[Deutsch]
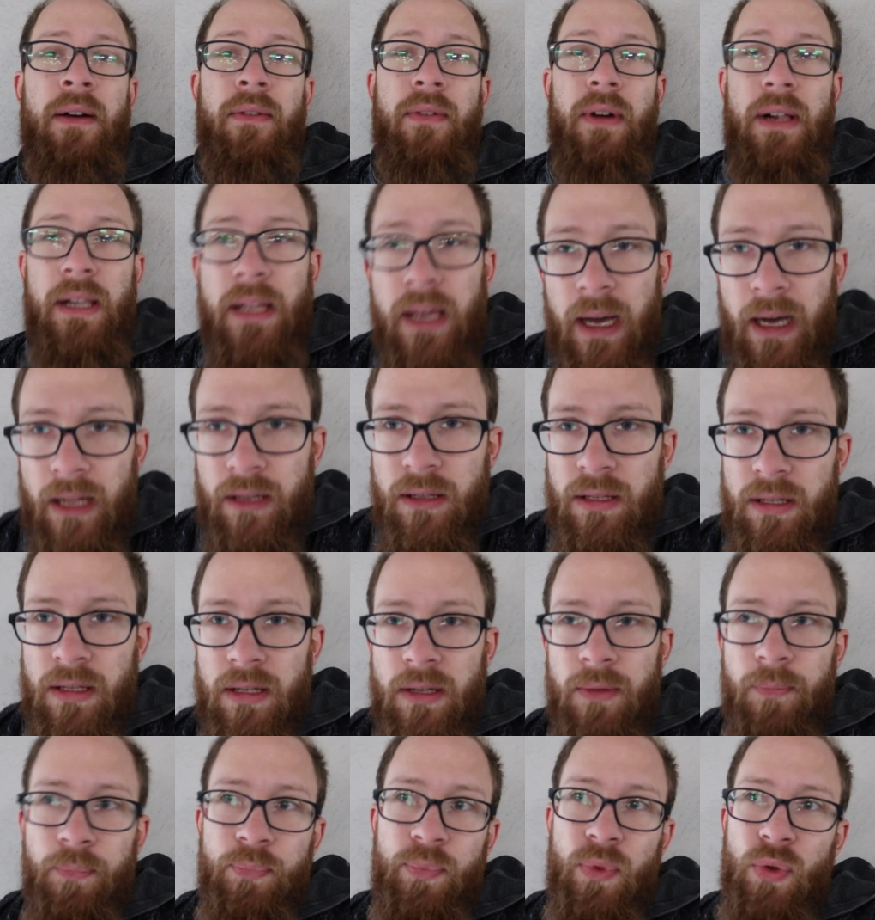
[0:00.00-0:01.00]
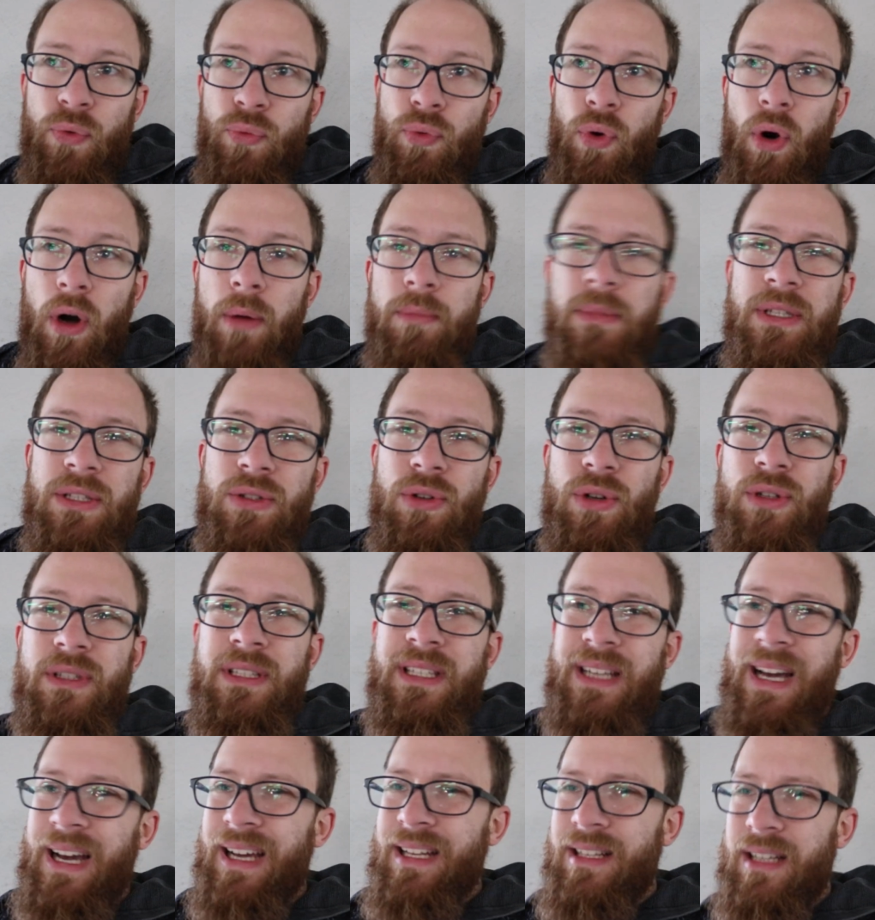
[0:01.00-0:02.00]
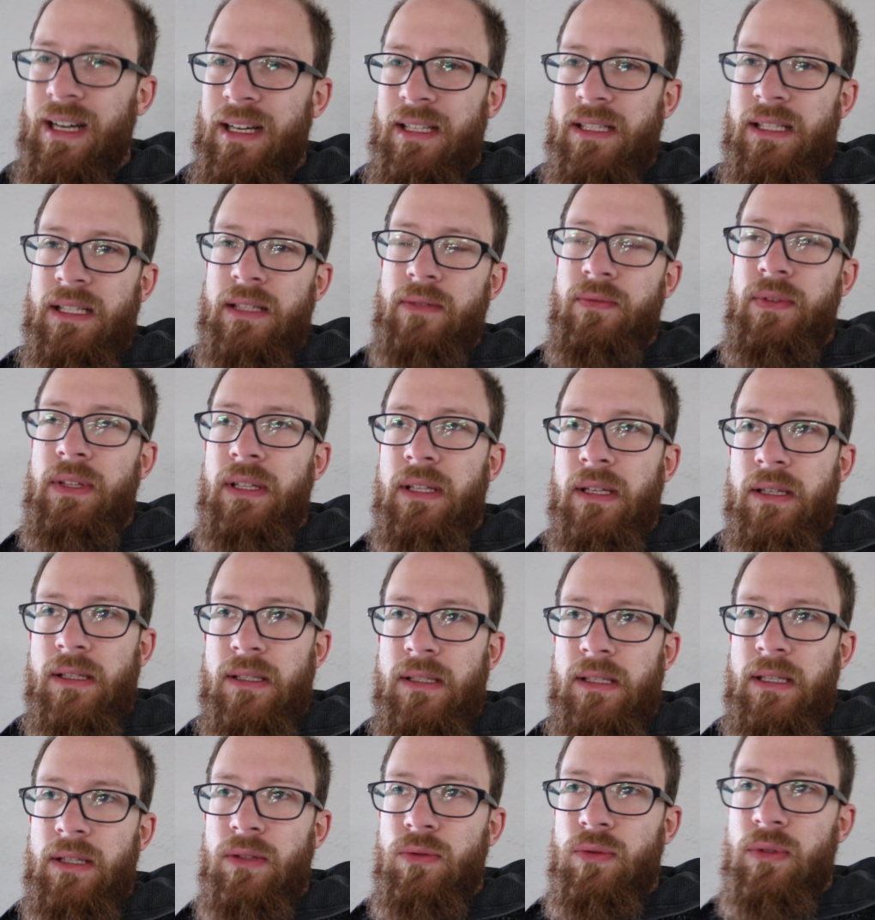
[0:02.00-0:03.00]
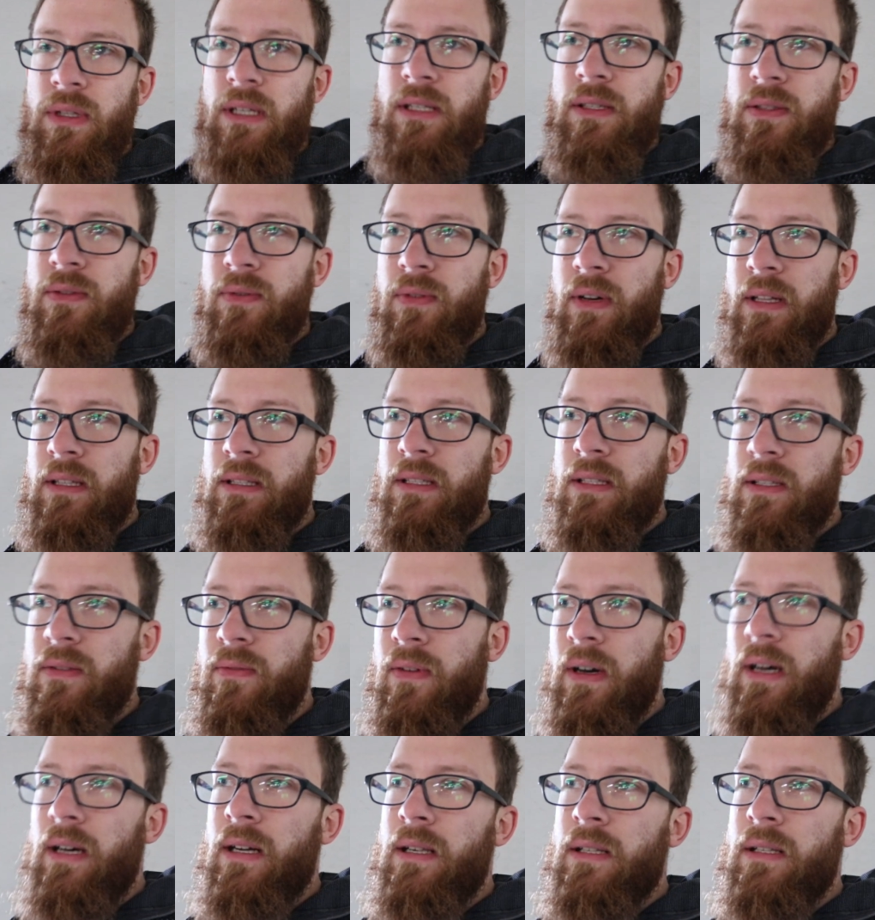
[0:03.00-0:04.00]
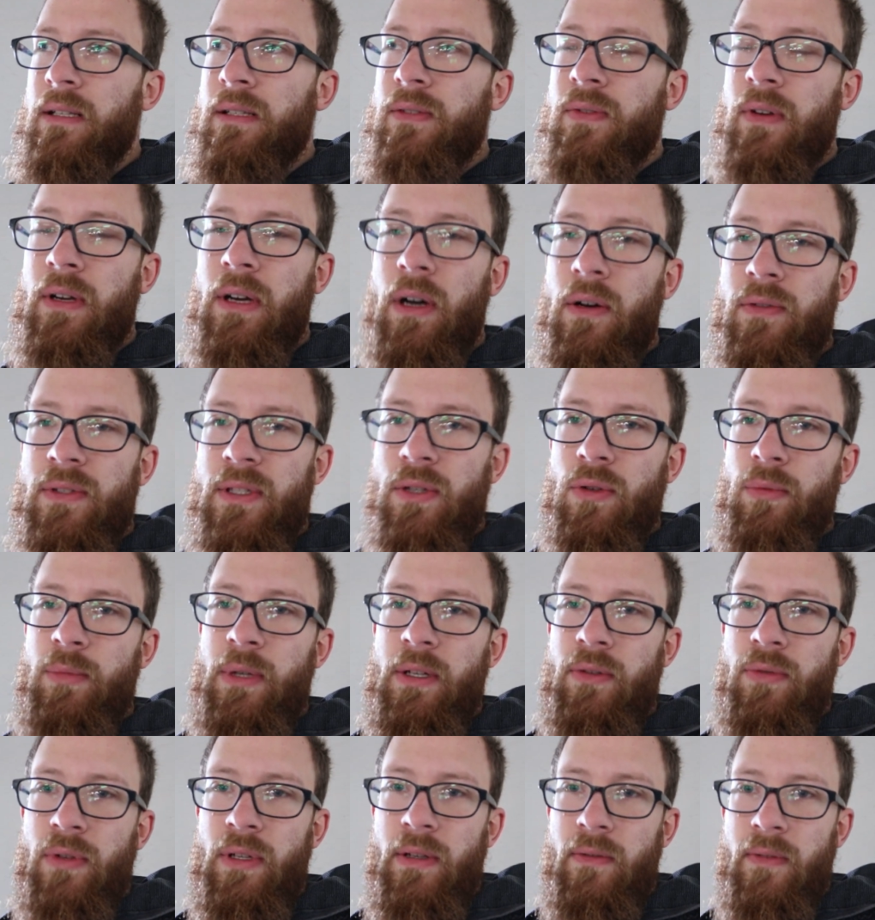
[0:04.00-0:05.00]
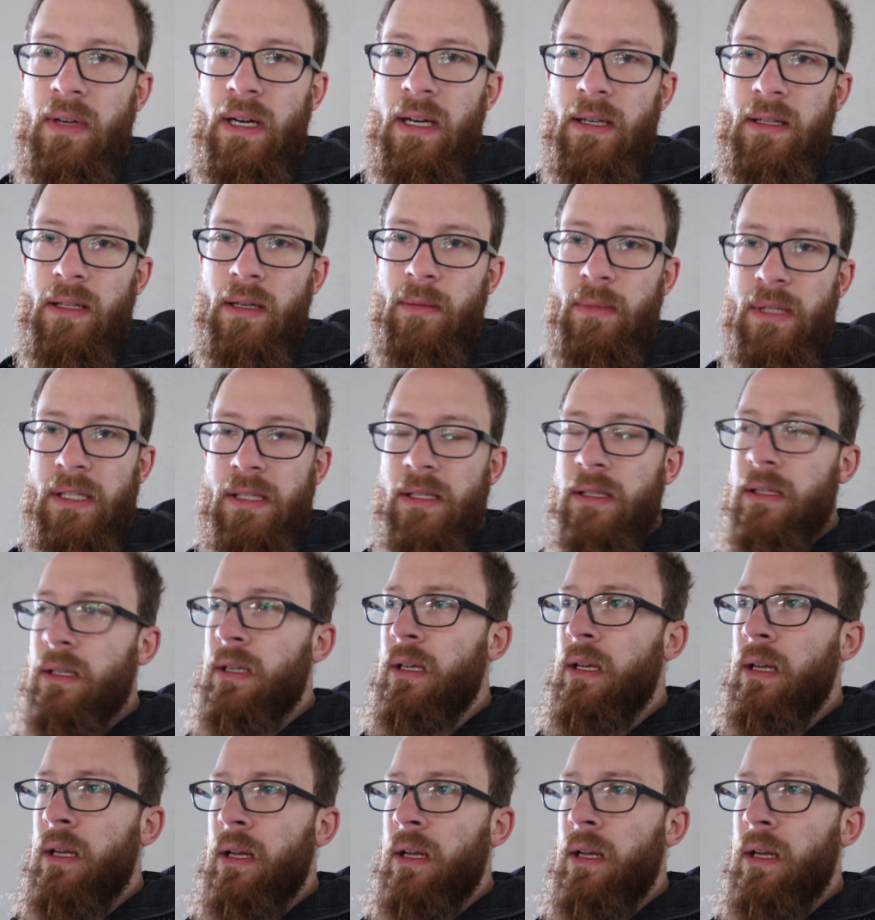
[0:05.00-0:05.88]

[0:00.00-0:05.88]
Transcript: weil der hat vor mir noch nicht einen einzigen Winter gesehen und das fand ich, war halt das Verkaufsargument für den Wagen damals.